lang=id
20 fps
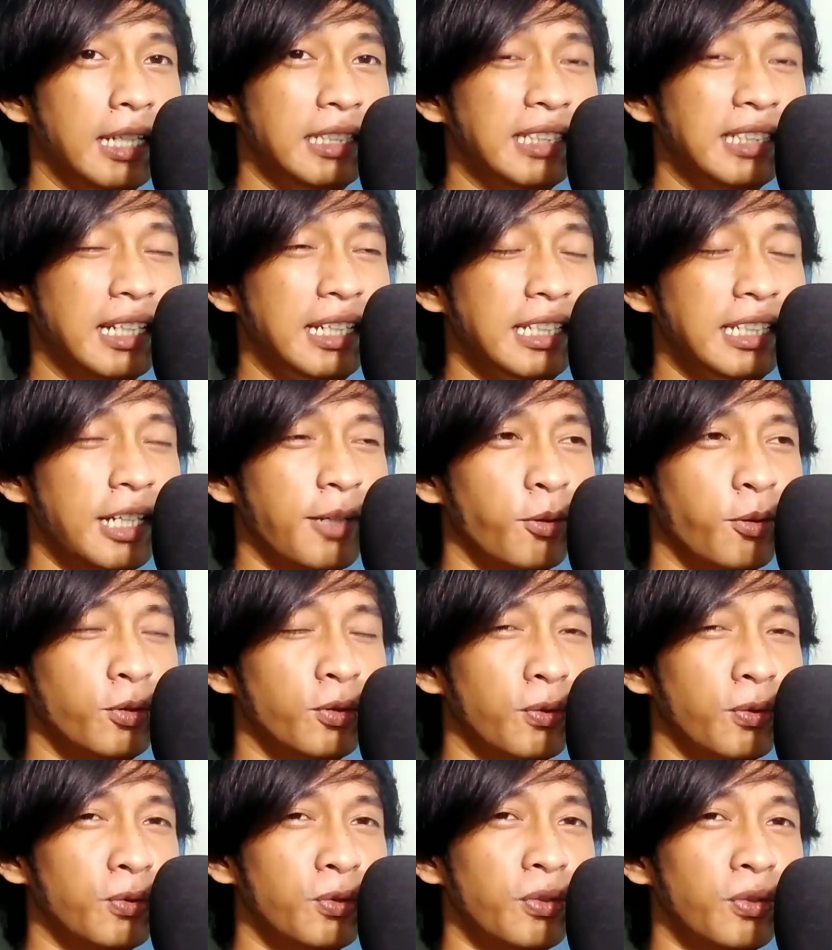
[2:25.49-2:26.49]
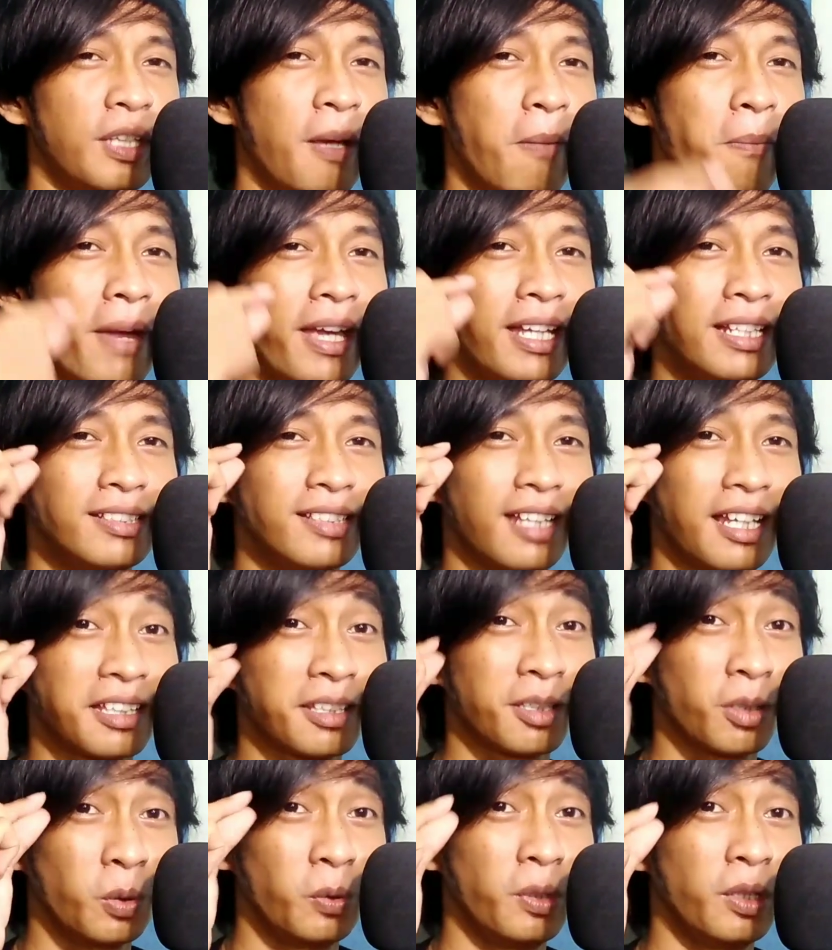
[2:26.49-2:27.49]
jadinya yang ujung-ujungnya mindset
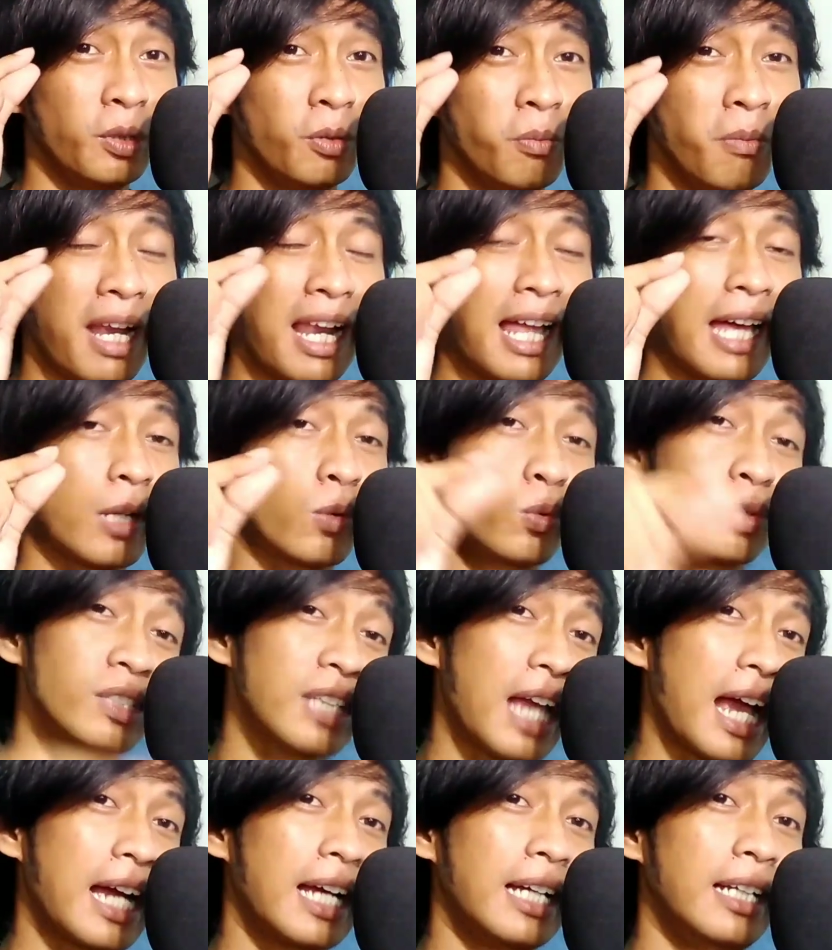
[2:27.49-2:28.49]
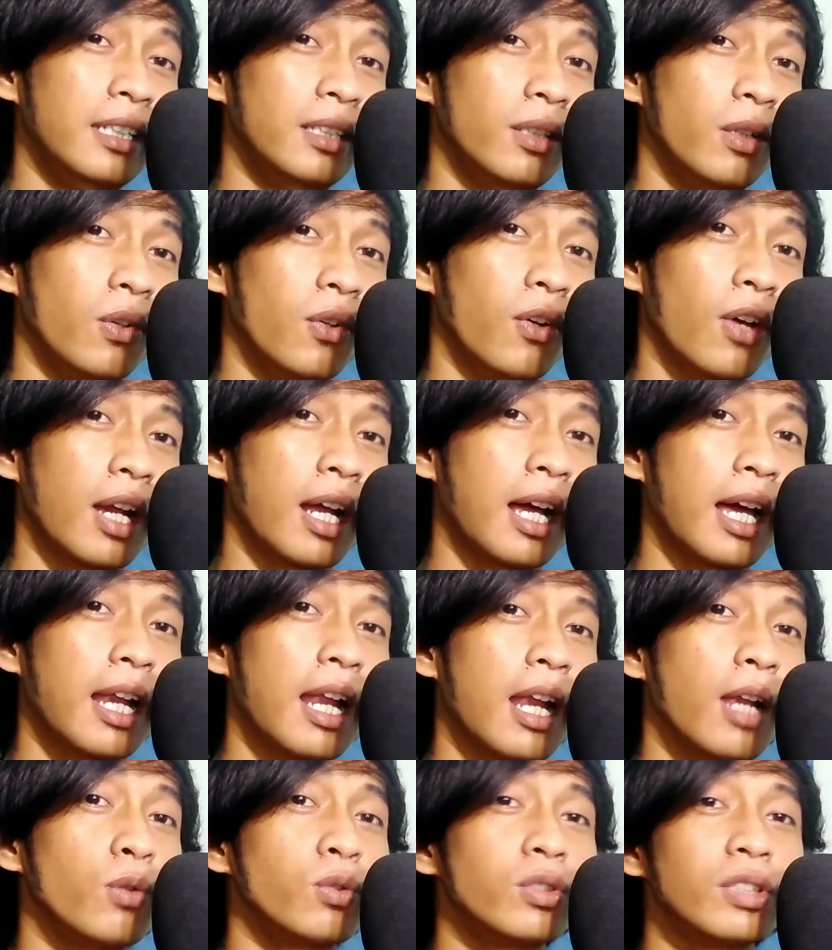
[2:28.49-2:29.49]
lu itu malah rusak gitu loh
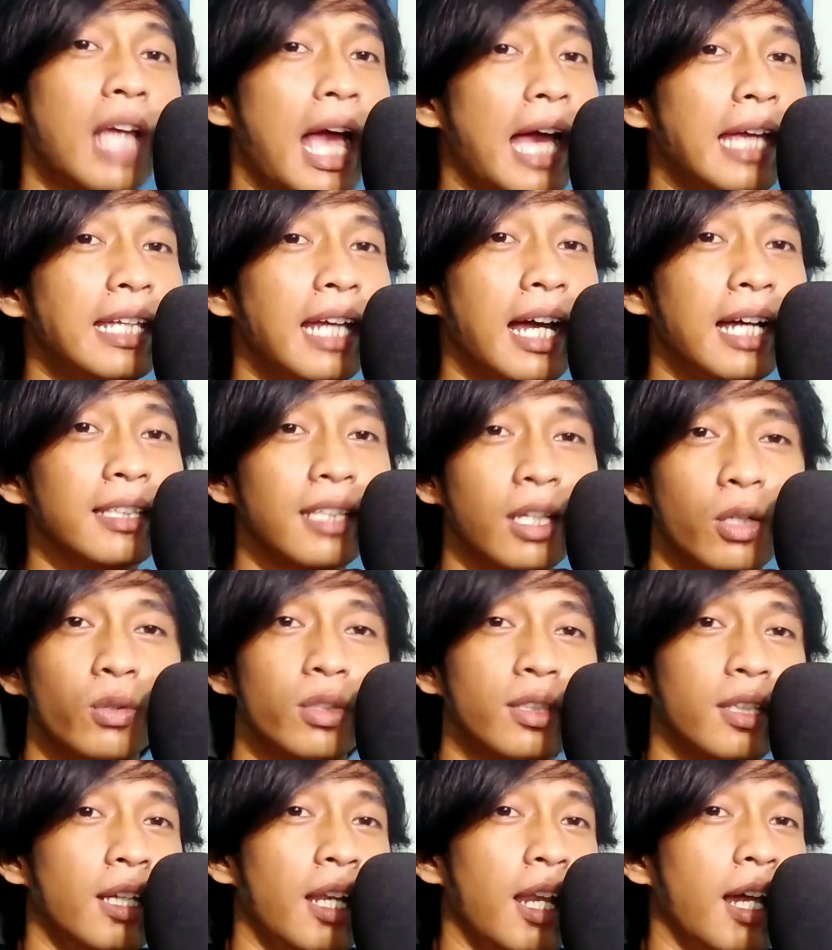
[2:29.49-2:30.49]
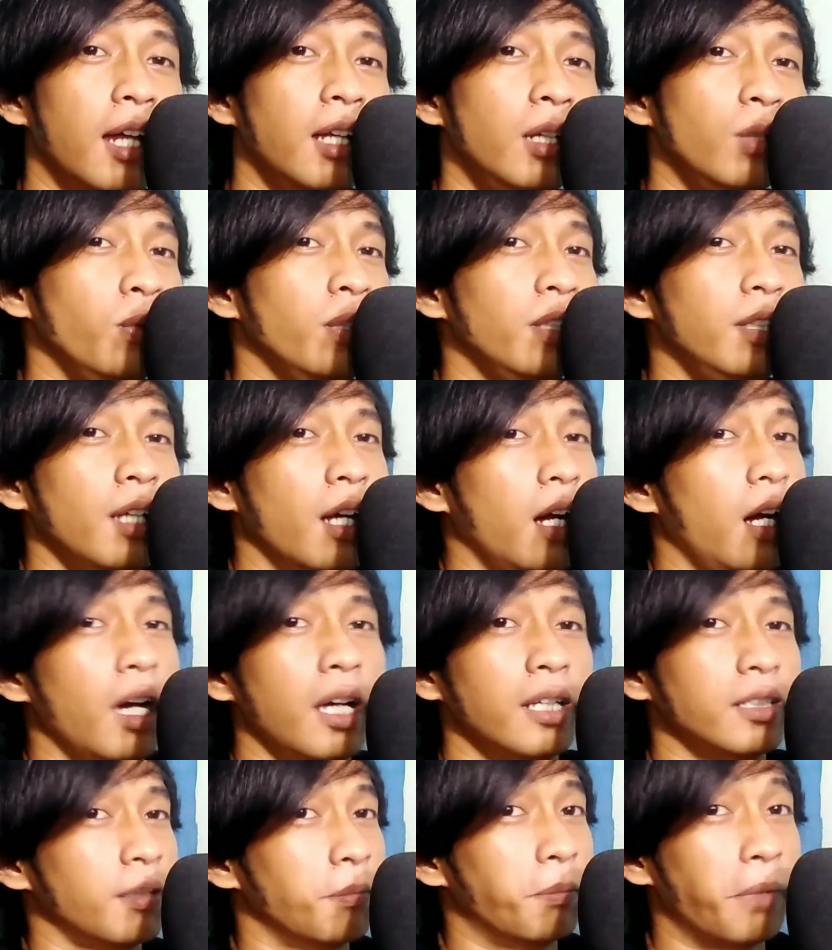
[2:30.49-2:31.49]
gara-gara lu sayang takut kehilangan duit yang
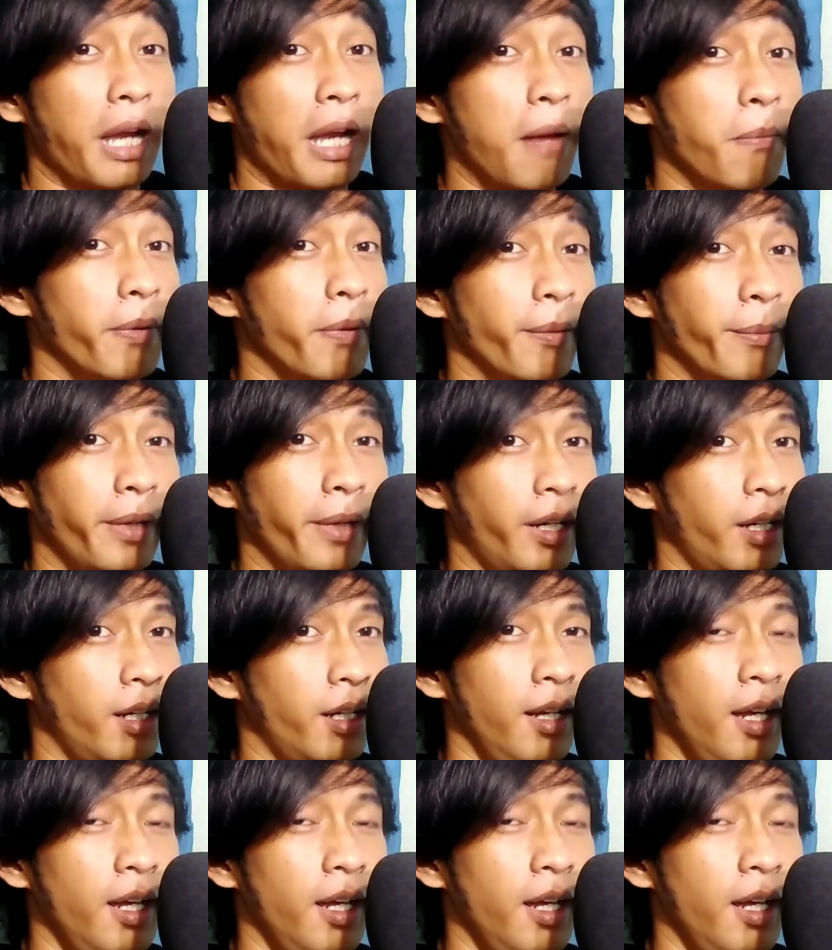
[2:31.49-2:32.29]
nggak seberapa men